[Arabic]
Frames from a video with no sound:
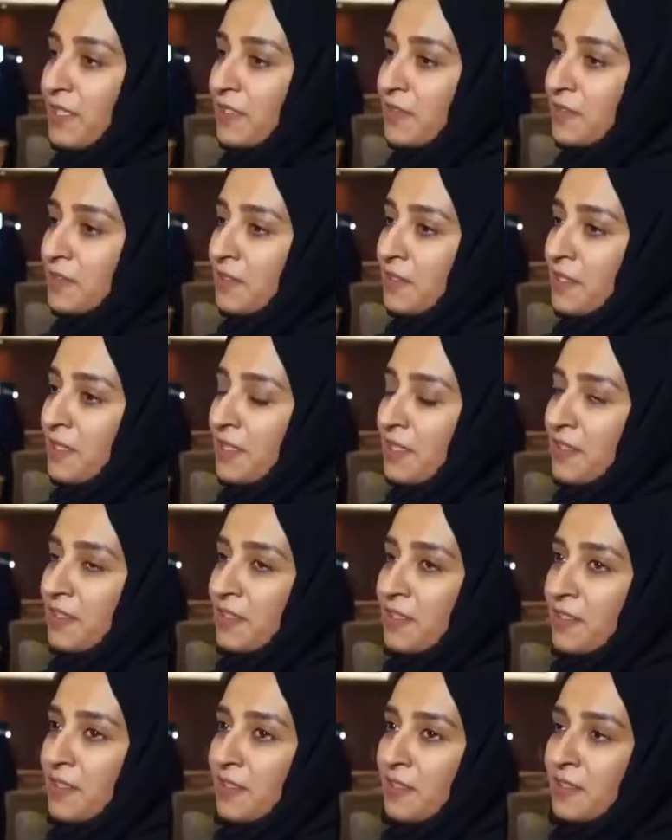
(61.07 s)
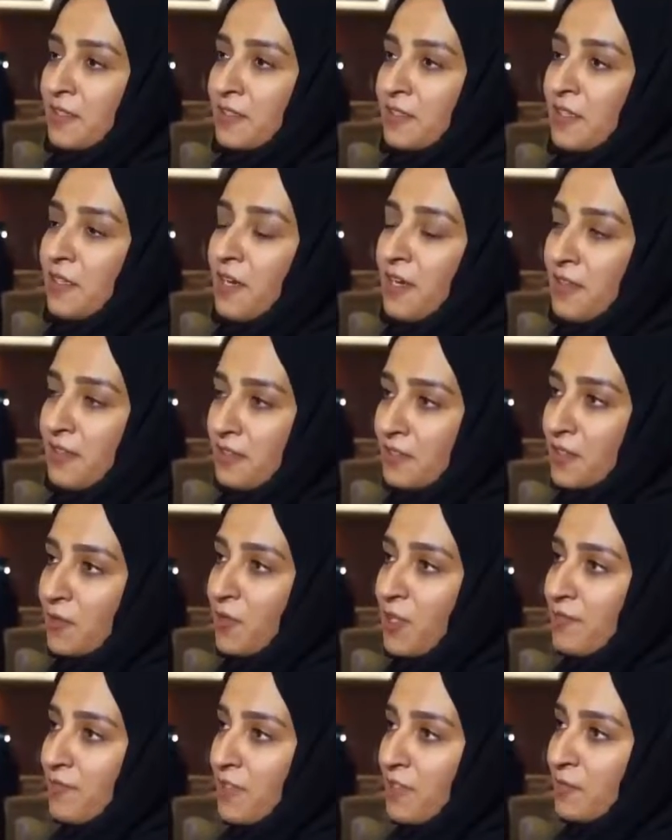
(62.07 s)
طبعا هذه هذا
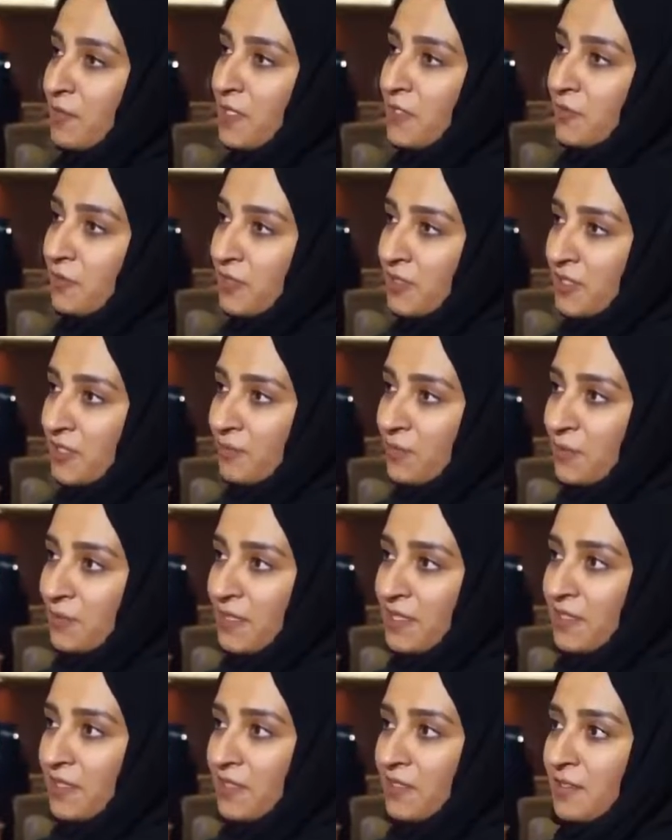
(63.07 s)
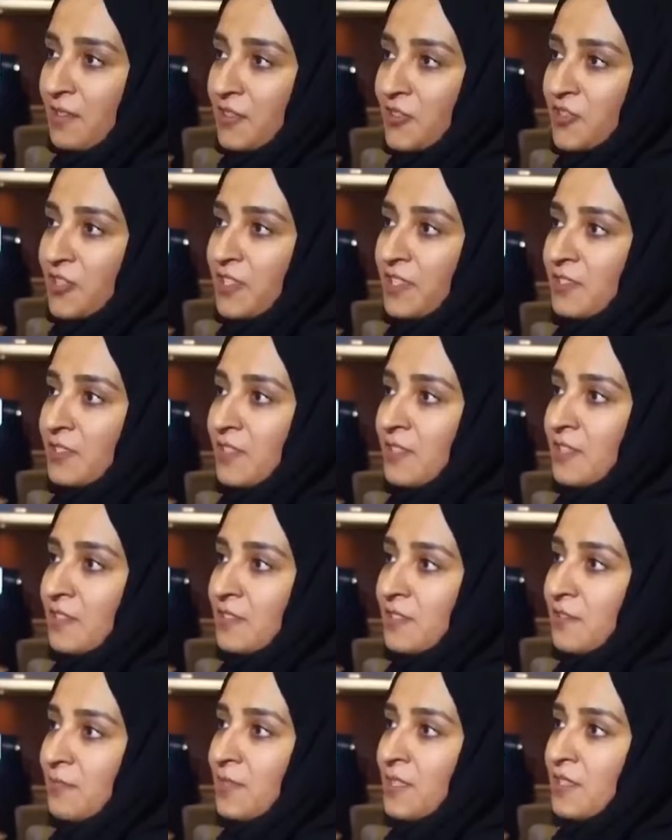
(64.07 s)
يتوافق مع رؤية المملكة
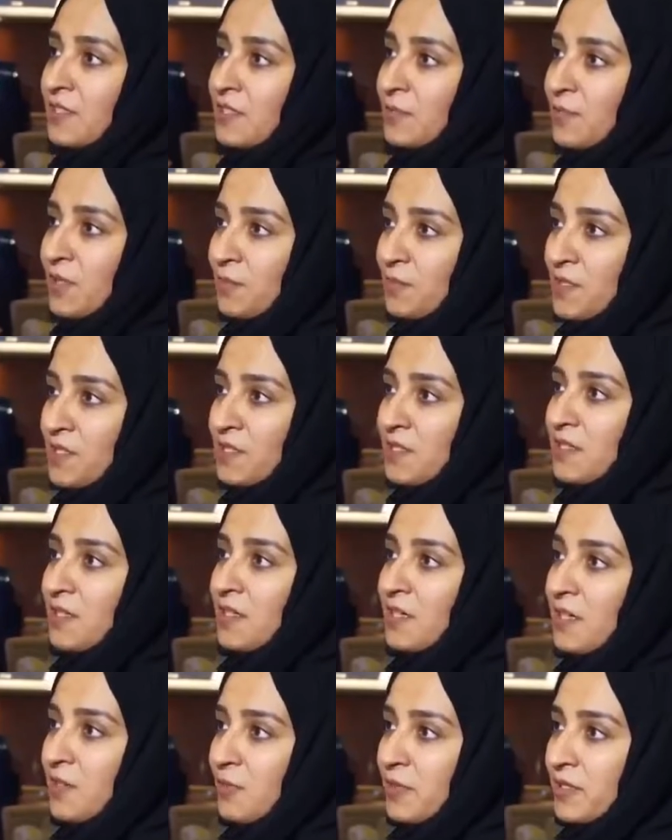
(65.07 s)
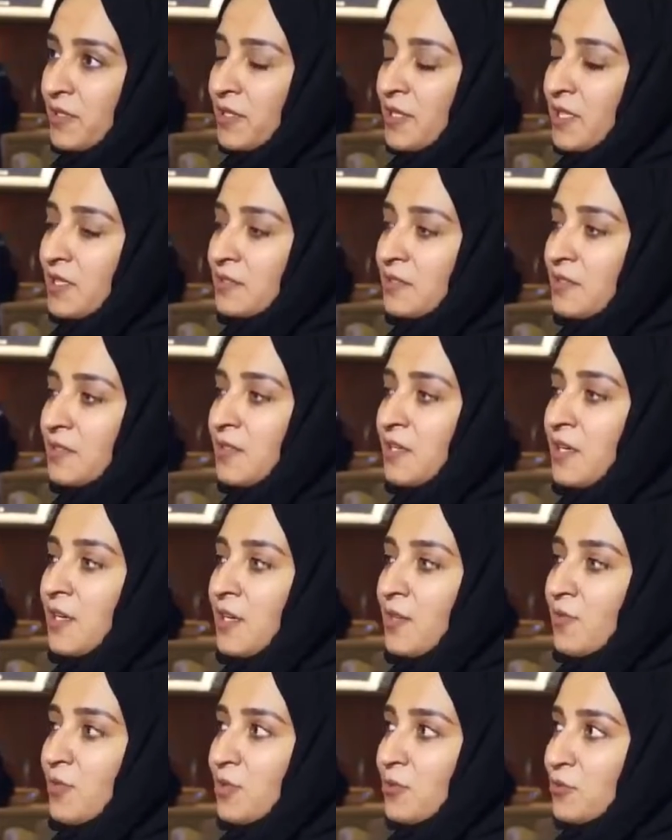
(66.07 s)
2030 بالاهتمام بالصحة والرياضة
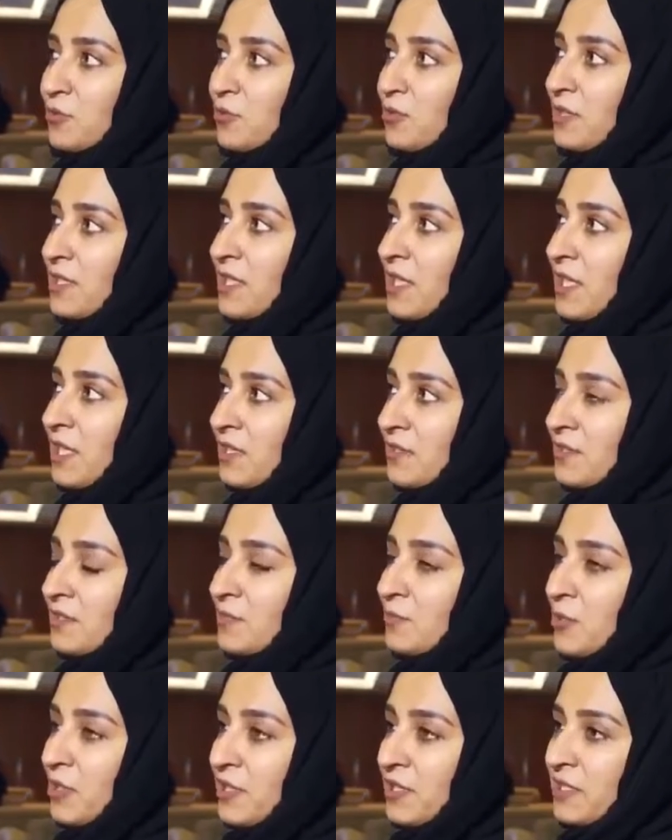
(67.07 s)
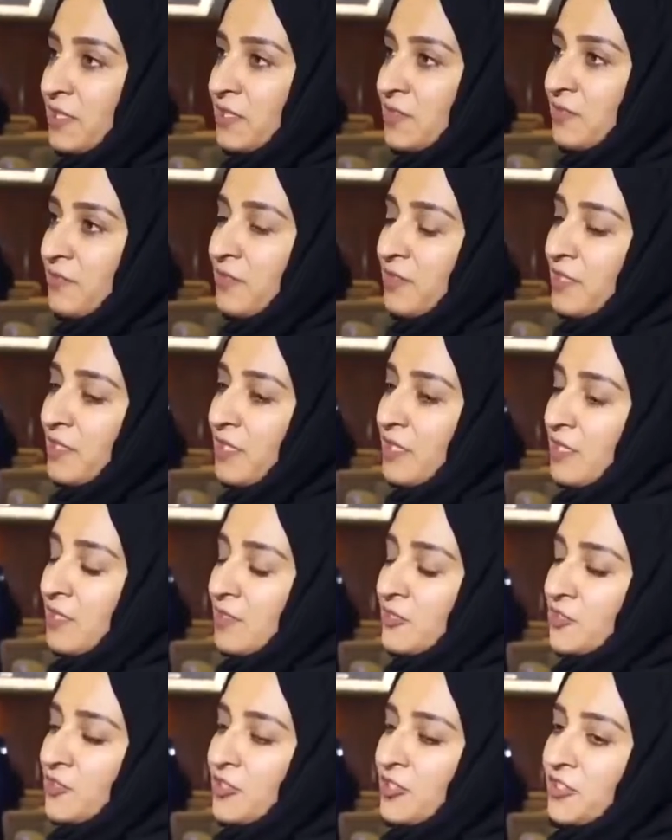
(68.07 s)
والوصول إلى عدد معين في
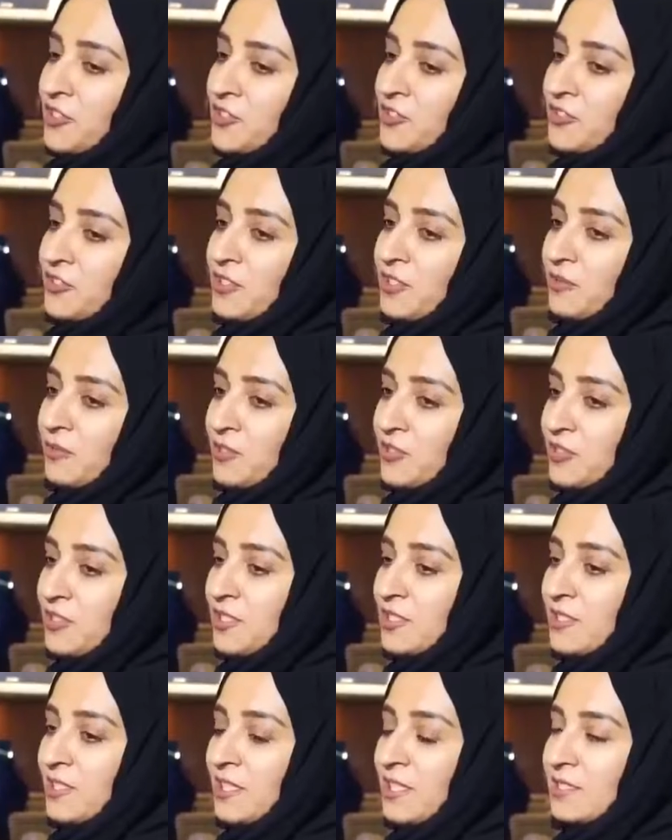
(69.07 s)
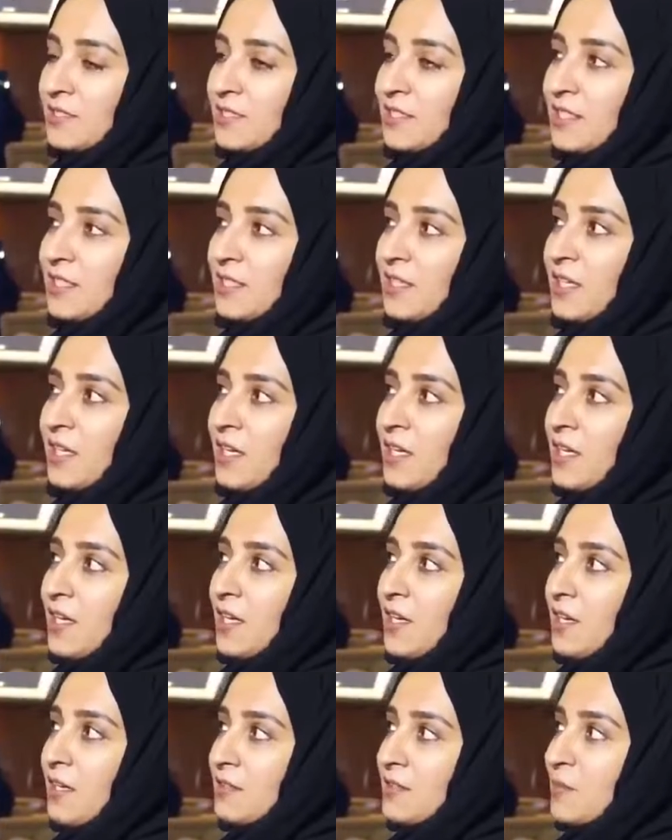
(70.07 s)
2020 و 2030
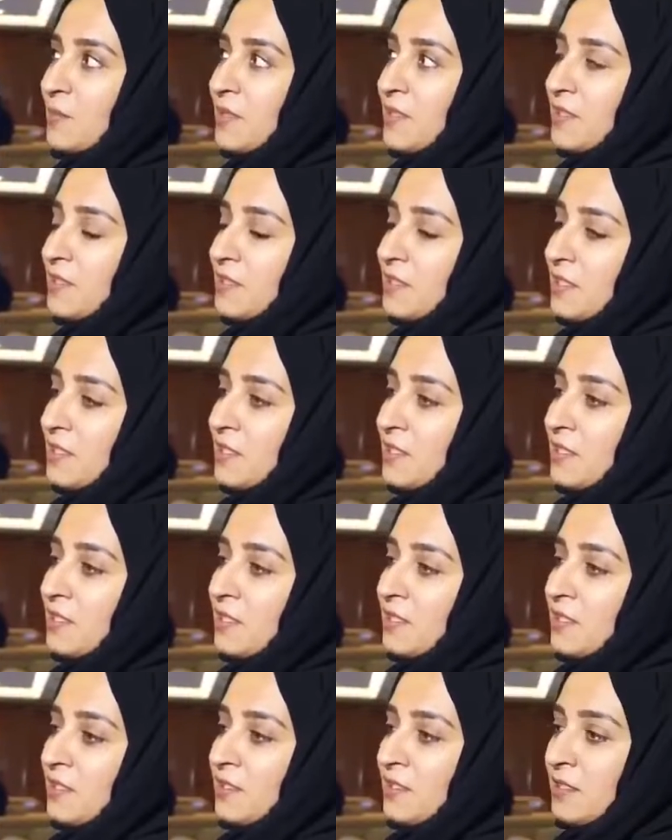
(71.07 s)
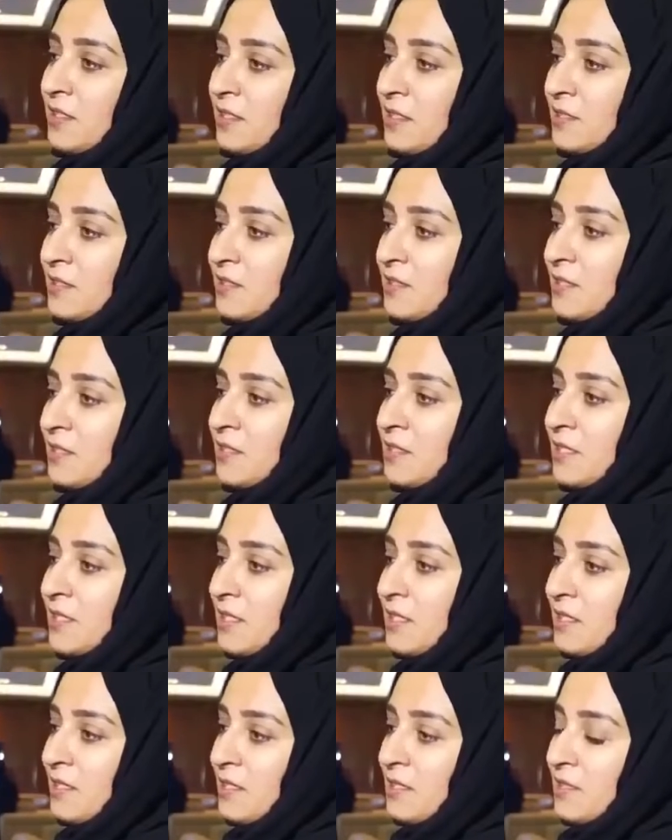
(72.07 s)
آه، طبعا الرياضة
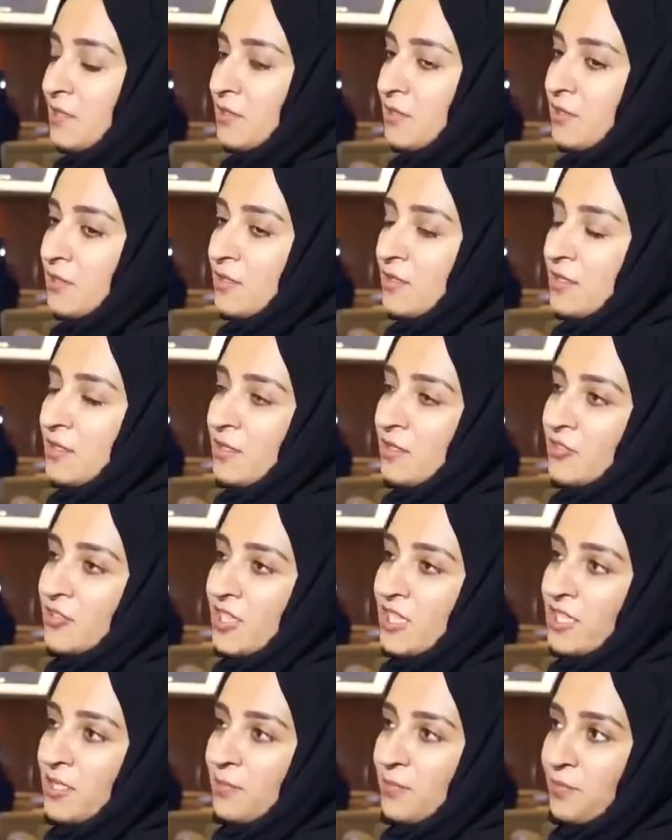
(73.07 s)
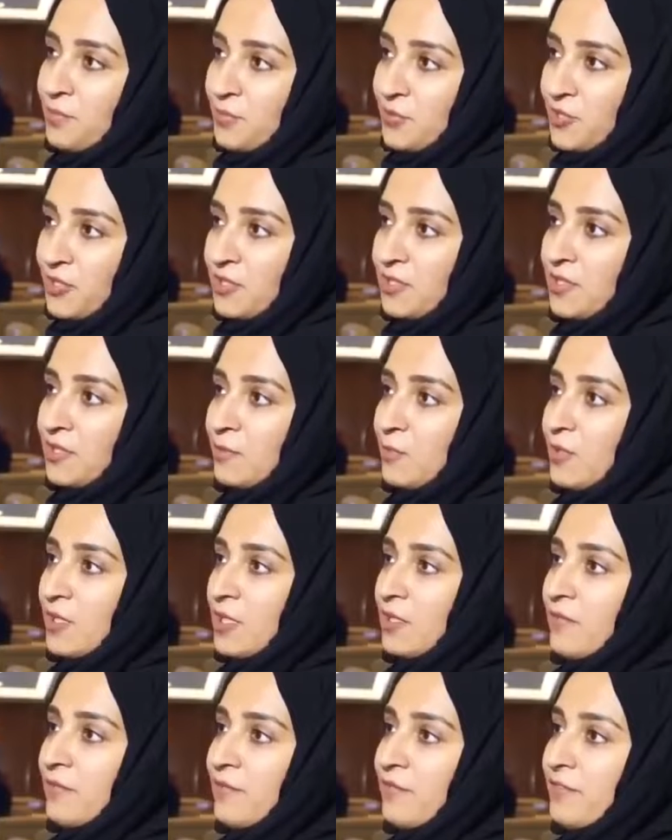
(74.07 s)
لها آه، جانب جدا
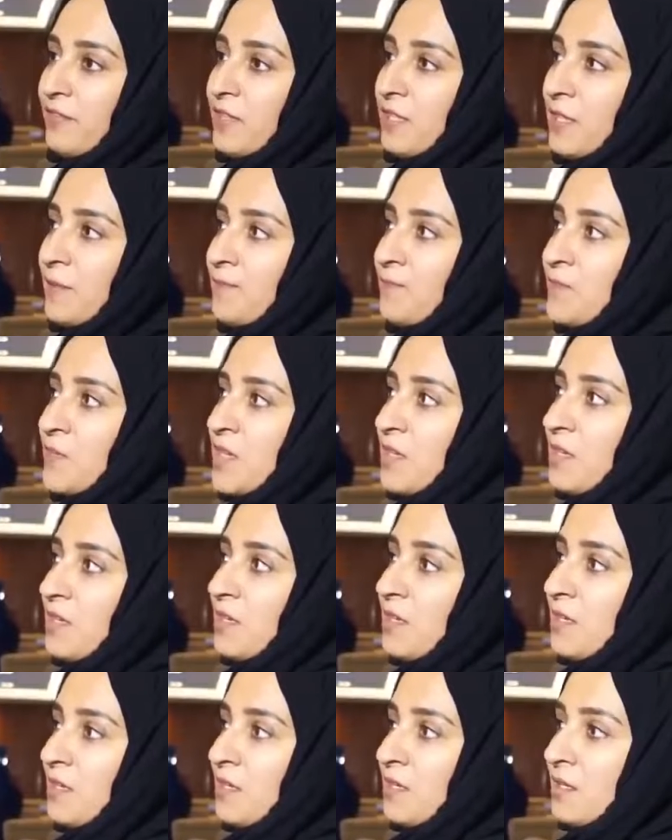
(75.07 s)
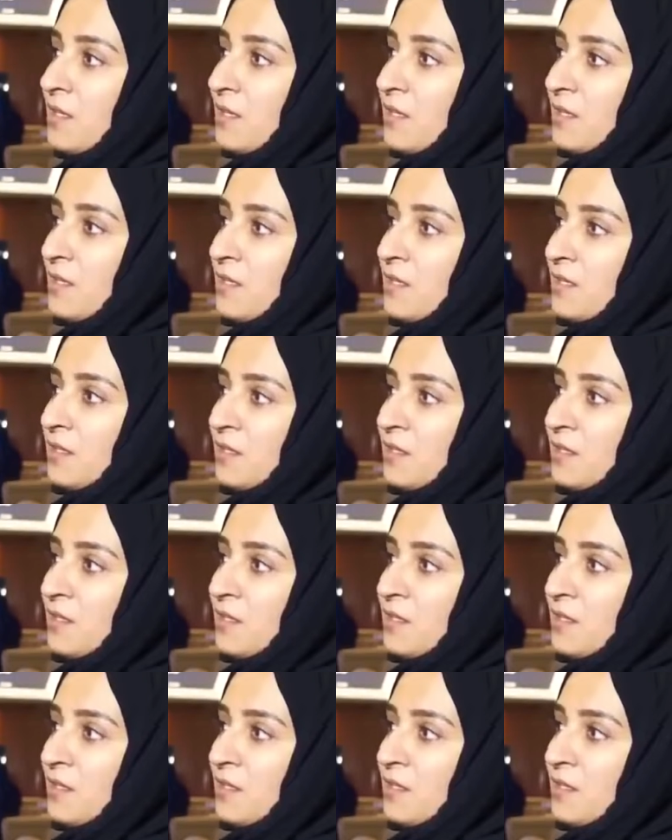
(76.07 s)
مهم في آه،